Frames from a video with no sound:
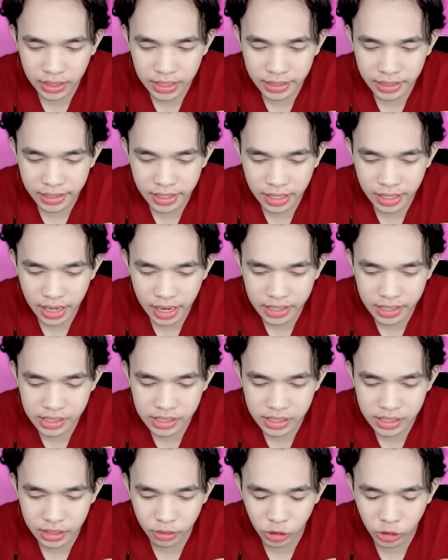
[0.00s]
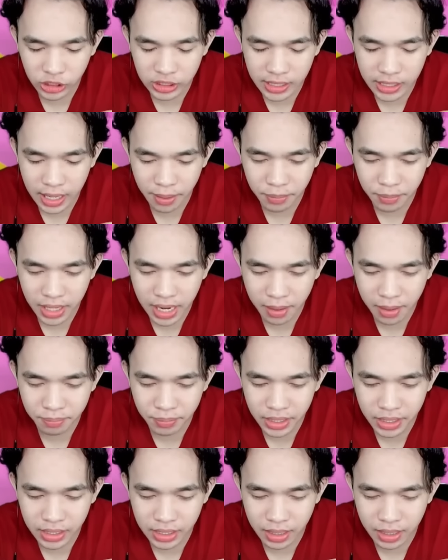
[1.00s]
Ini dia guys, Ultraman
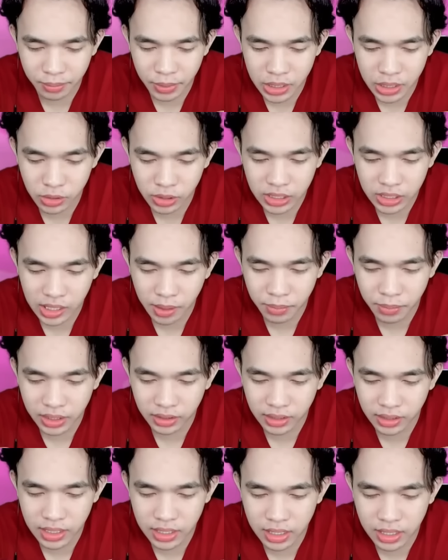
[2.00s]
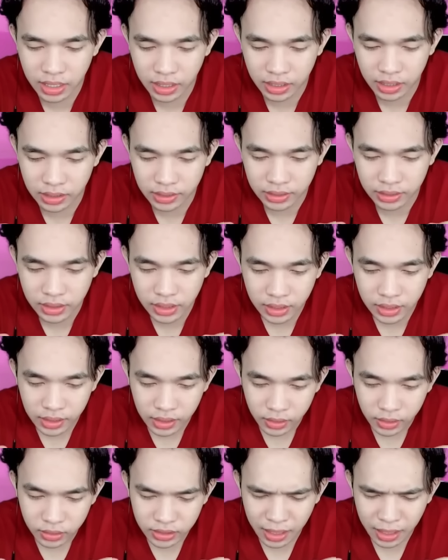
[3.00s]
apa ini namanya? Ultraman 3 kah?
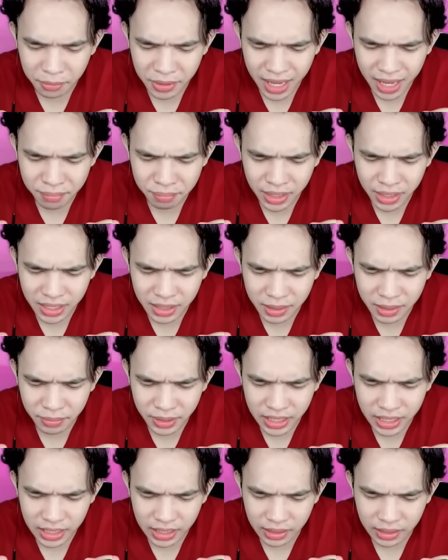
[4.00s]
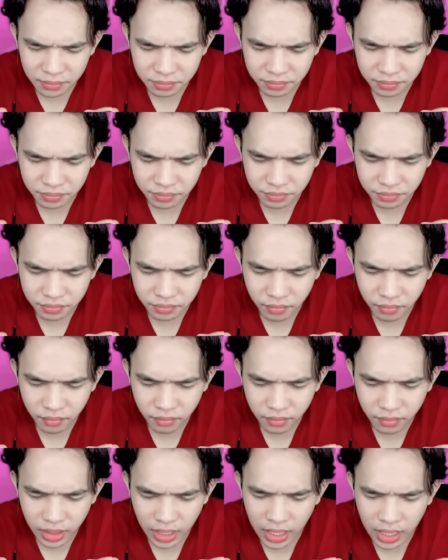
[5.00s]
Ultraman apa ini namanya ya?
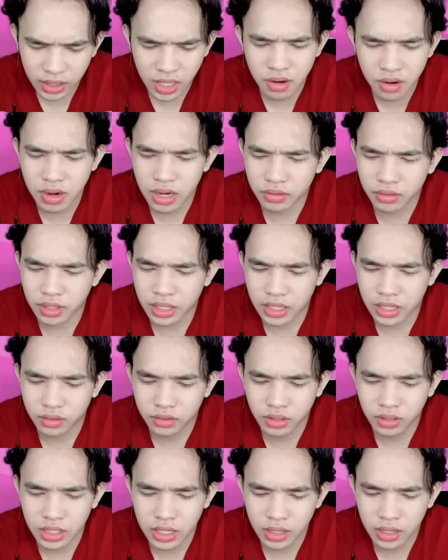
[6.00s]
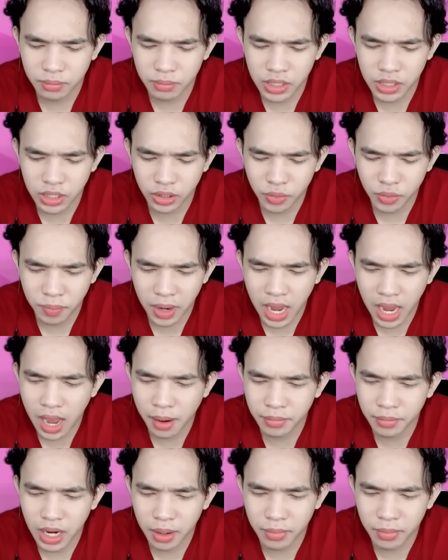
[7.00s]
Nggak tahu aku ya, aku tidak begitu
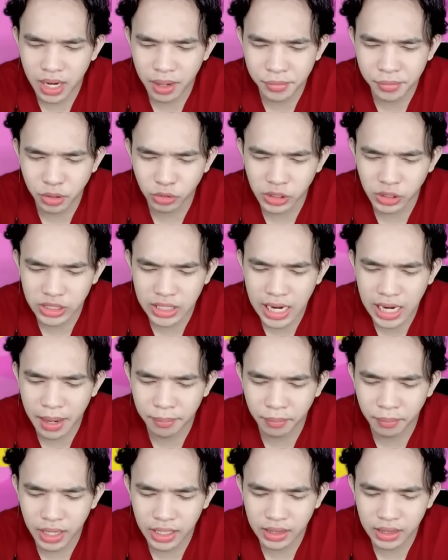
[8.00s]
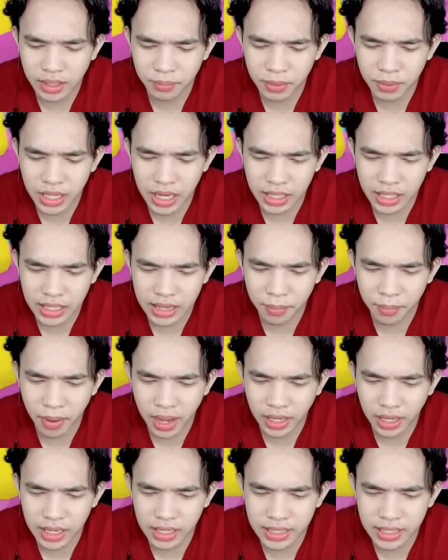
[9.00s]
paham nama-nama Ultraman, tapi ya kita
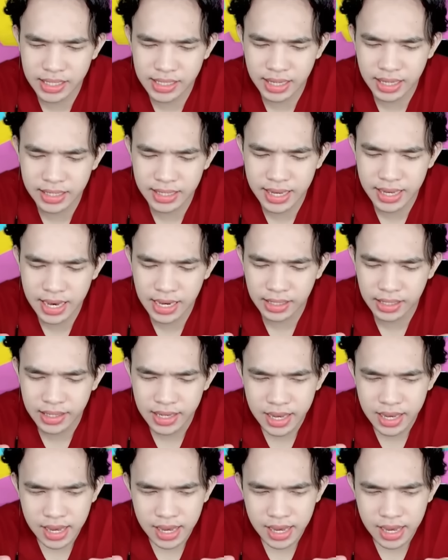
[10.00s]
pakai ini saja ya.